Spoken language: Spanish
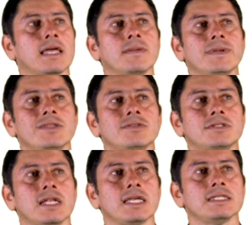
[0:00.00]
de menos
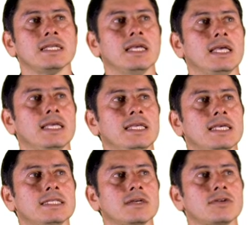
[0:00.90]
3 y
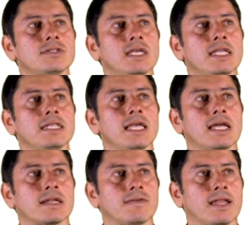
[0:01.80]
ese cociente
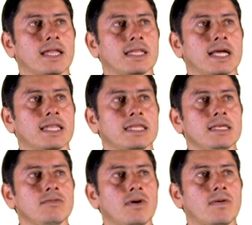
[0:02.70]
arriba da
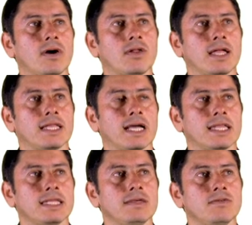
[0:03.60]
negativo, abajo da
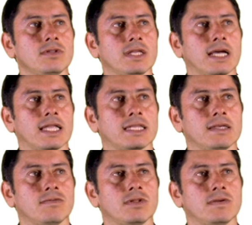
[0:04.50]
negativo,
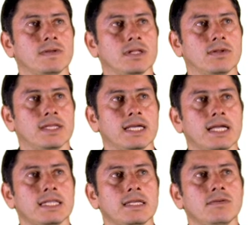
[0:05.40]
negativo dividido en
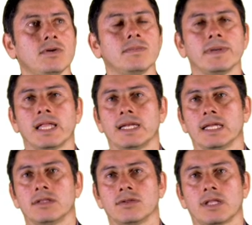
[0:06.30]
negativo me
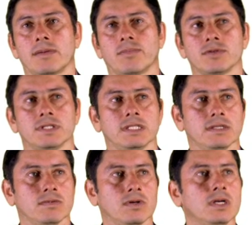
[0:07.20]
daría en total
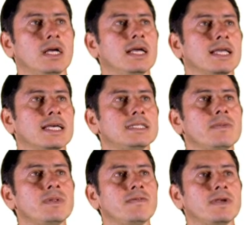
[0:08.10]
positivo. ¿Qué
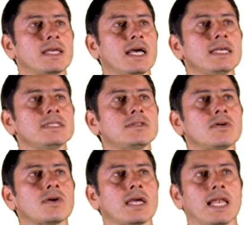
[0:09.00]
significa
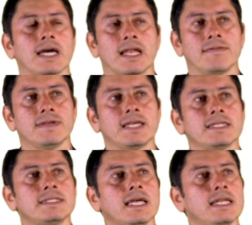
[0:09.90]
esto? Que la gráfica
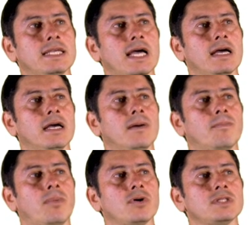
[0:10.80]
estaría
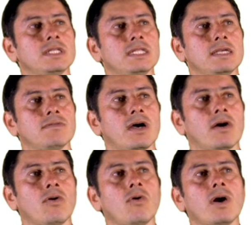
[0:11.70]

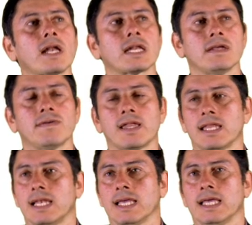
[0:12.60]
positiva o arriba
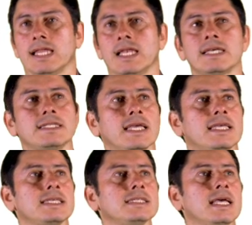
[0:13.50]
del eje de las
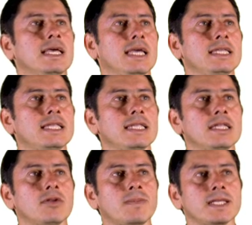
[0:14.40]
X y
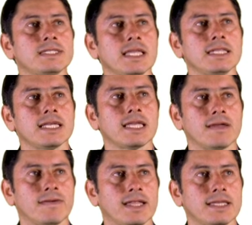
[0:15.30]
teniendo presente que
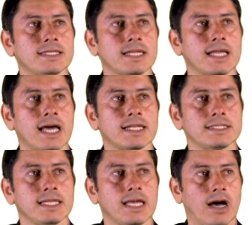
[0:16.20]
debe de
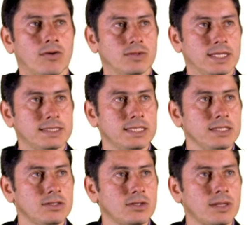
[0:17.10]
acercarse a una
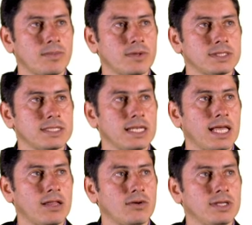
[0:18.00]
asíntota por este
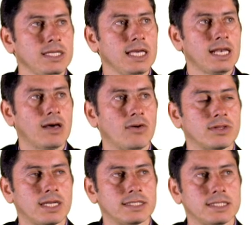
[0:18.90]
lado y a la
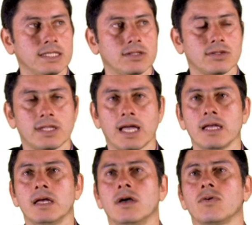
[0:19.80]
otra asíntota
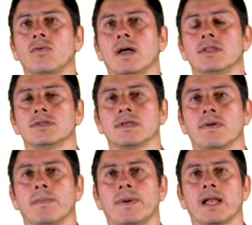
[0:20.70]
cuando se
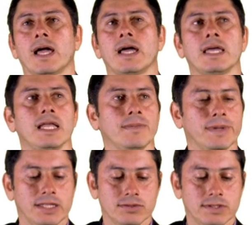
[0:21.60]
va para el
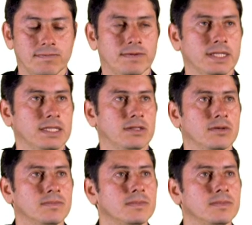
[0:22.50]
menos infinito.